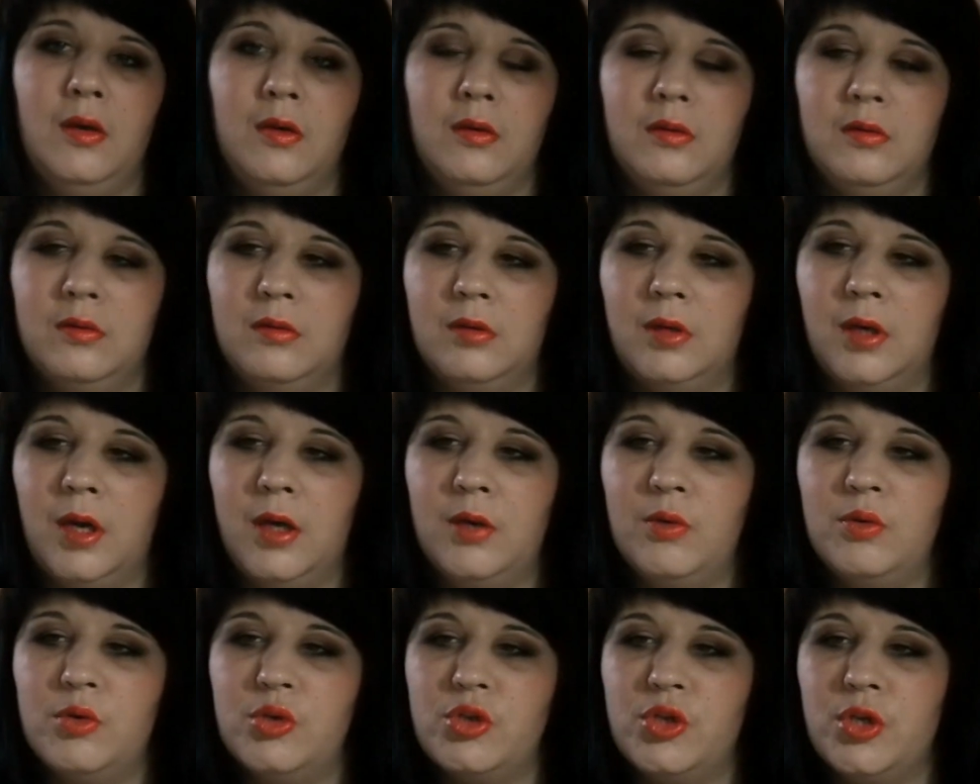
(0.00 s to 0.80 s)
Э,
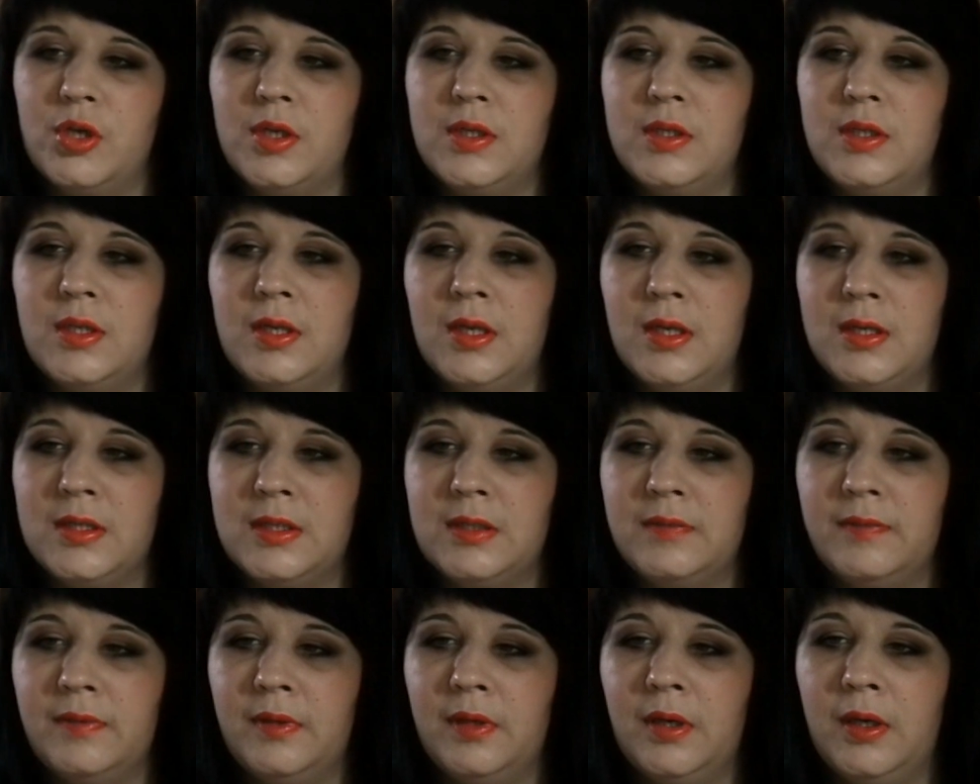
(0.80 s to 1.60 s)
хорошее
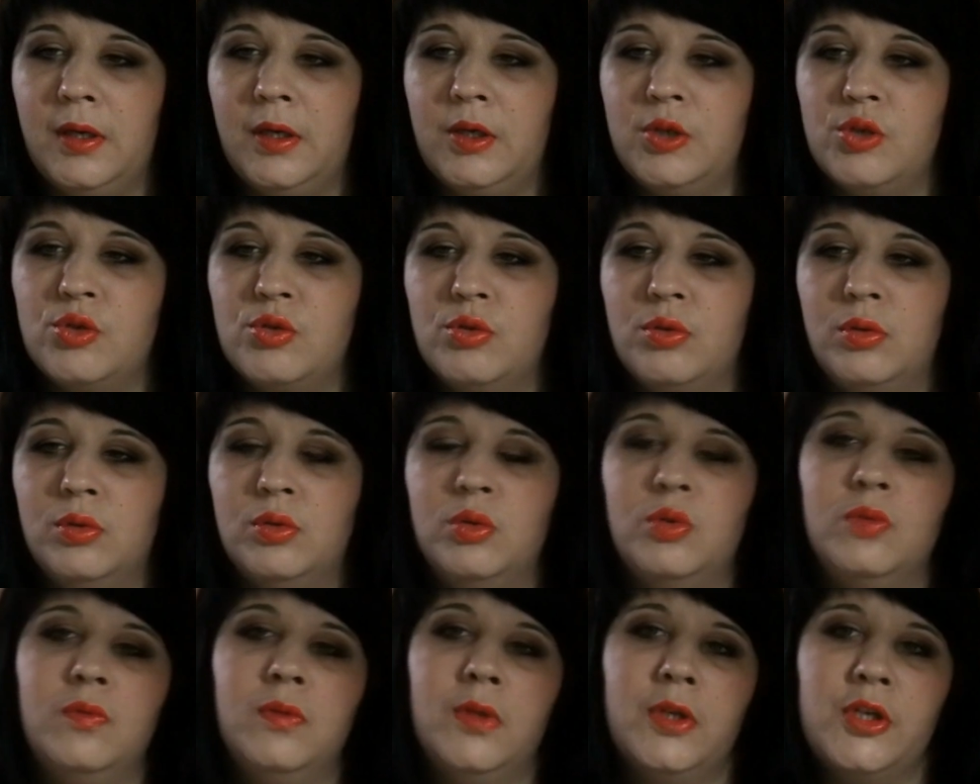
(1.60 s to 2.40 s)
средство, хорошо
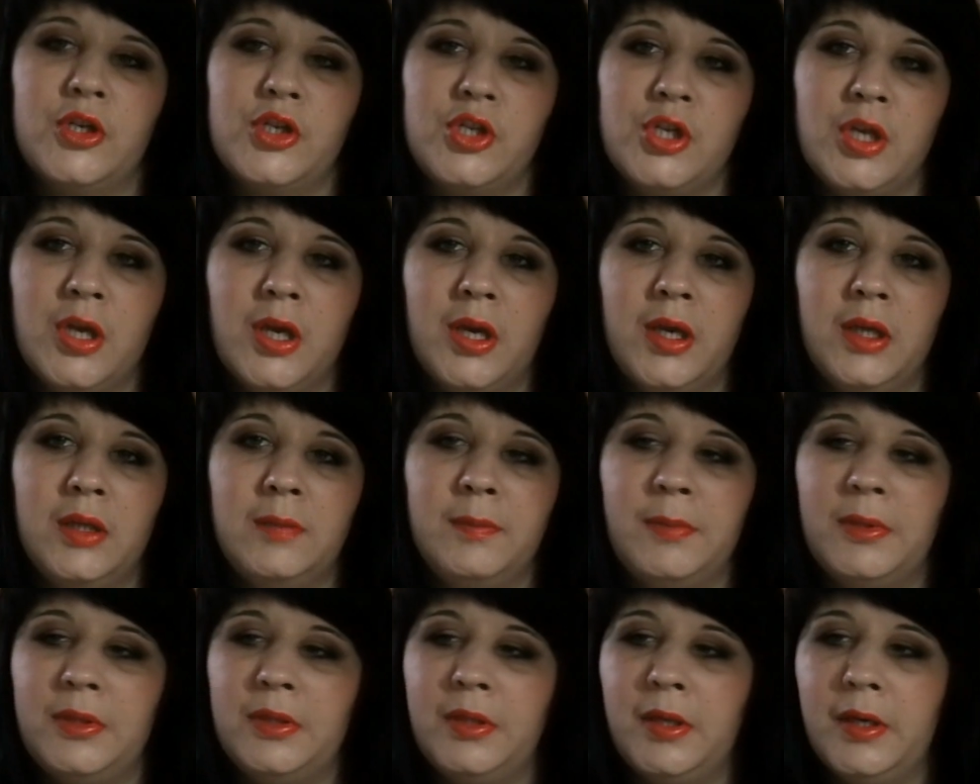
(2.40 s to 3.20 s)
оно
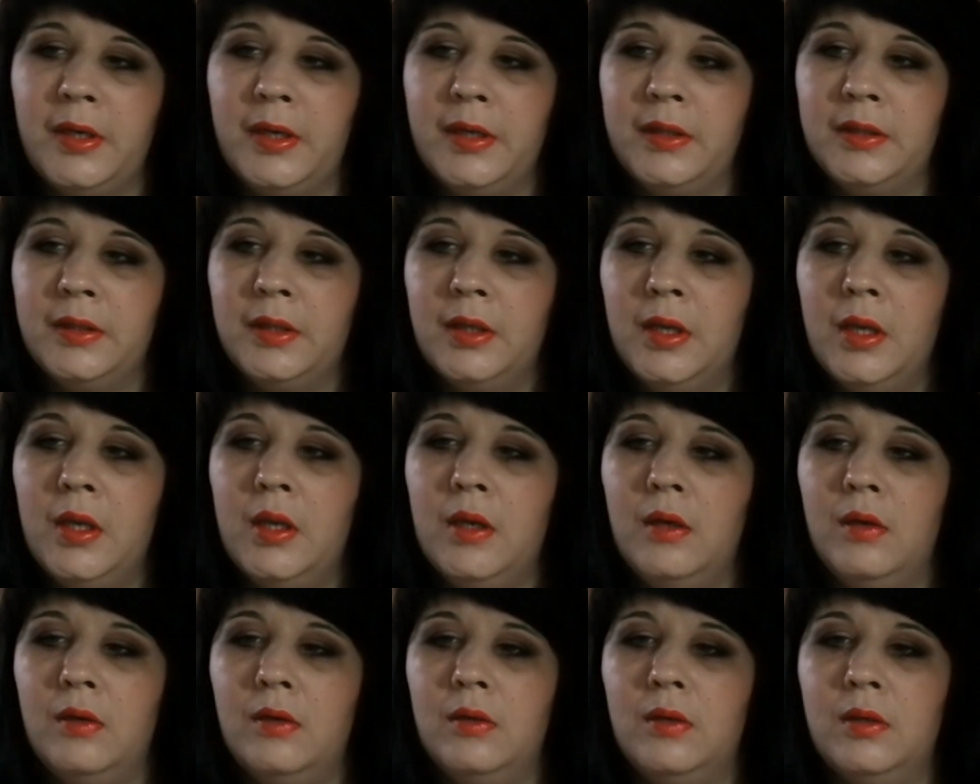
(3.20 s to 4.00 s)
увлажняет, питает
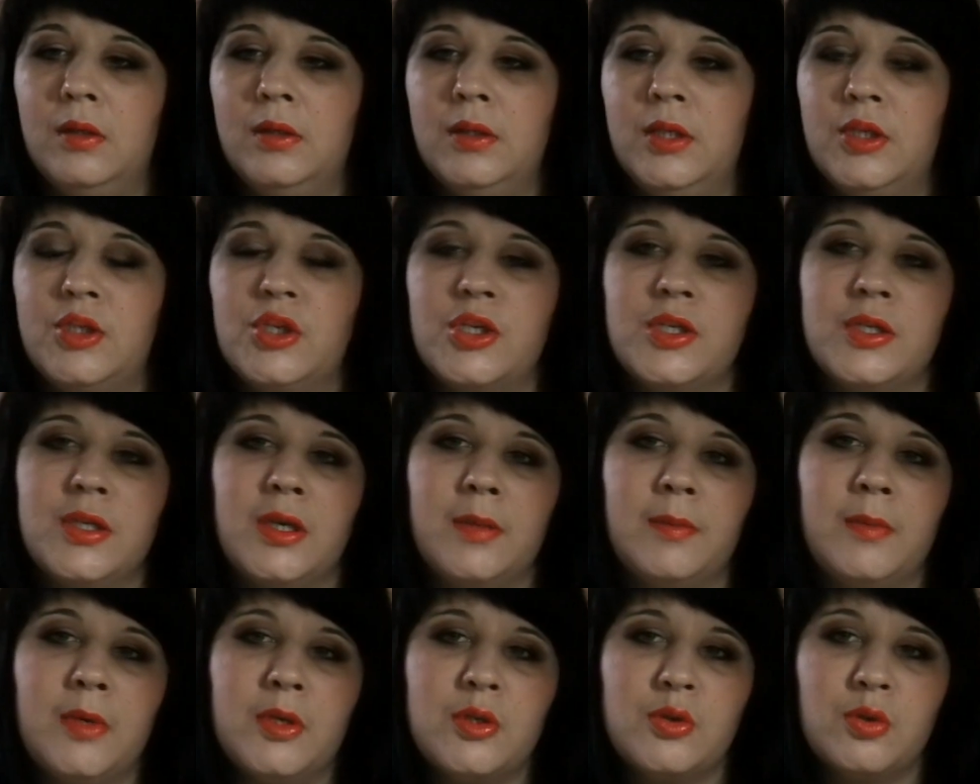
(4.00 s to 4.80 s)
э, даже
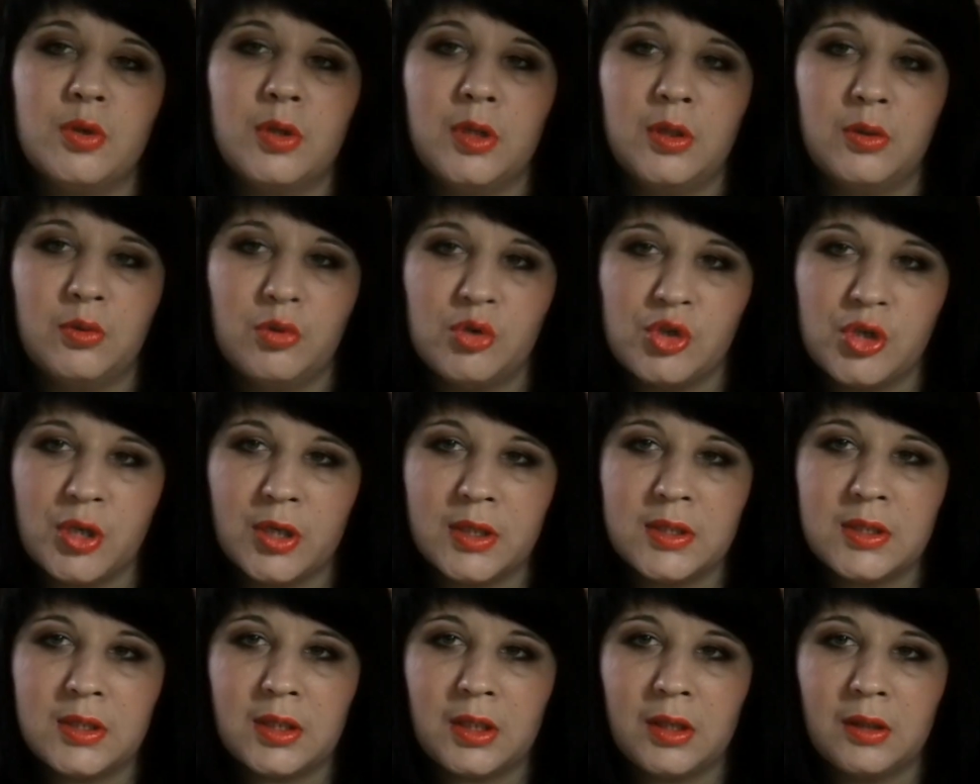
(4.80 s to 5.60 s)
самые сухие
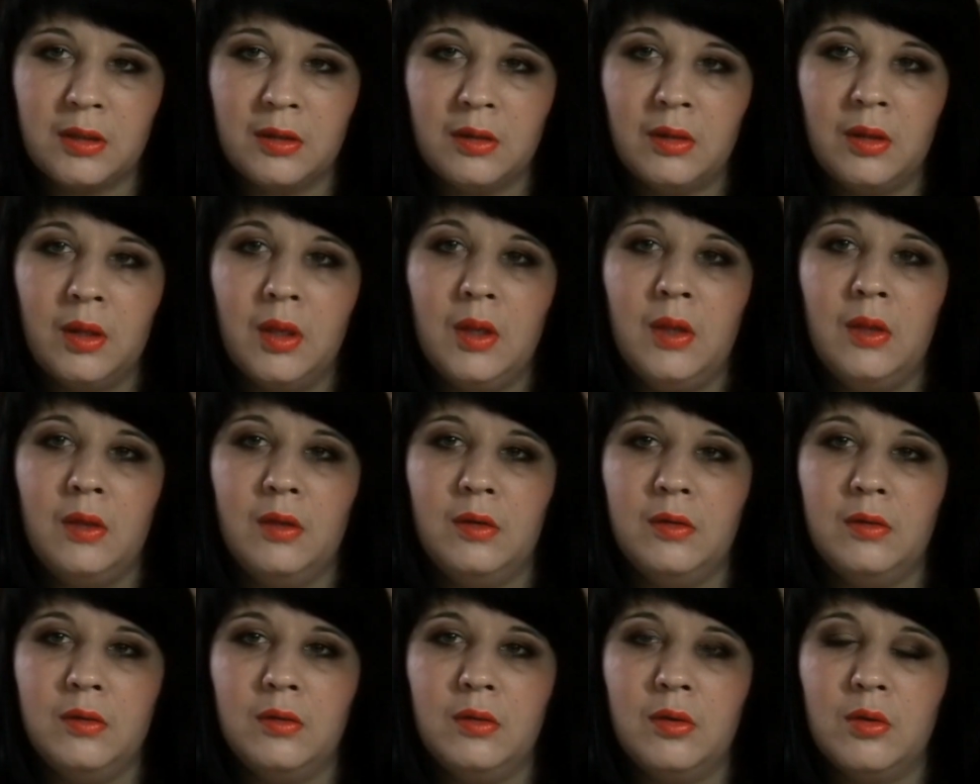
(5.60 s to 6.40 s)
участки
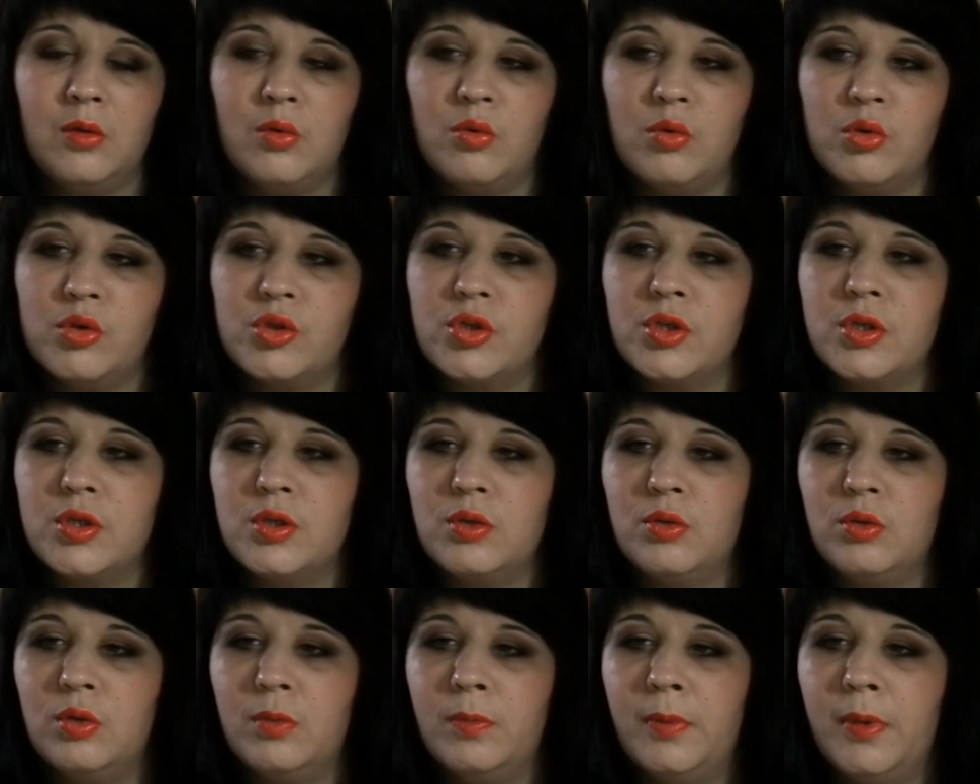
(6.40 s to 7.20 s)
э, кожи
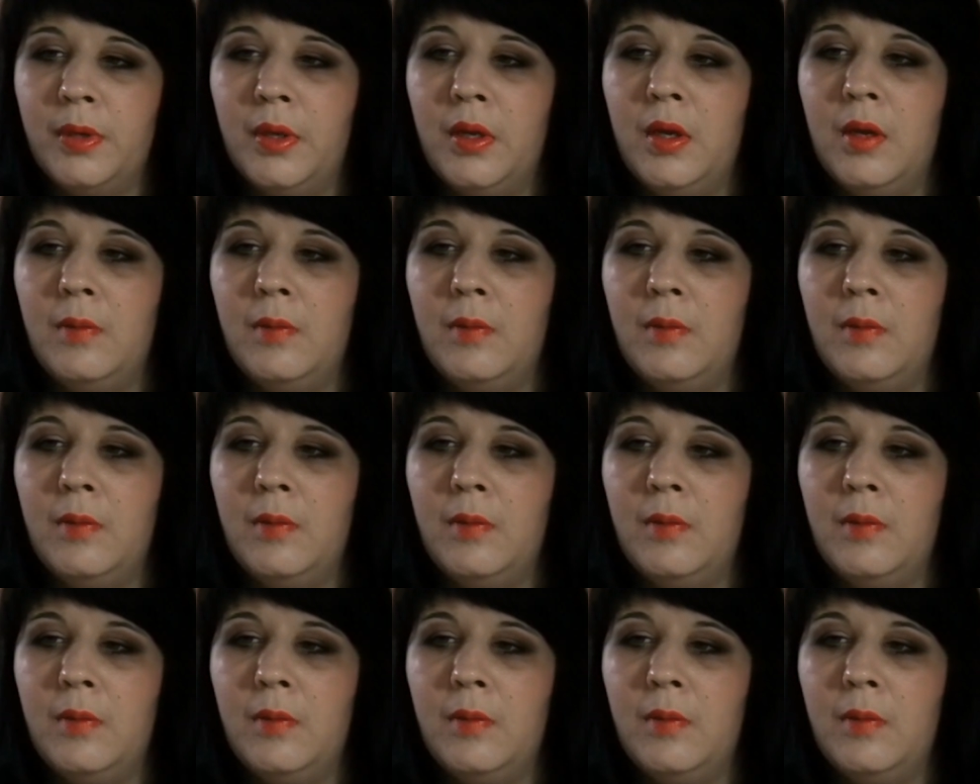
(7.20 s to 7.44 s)
стоп.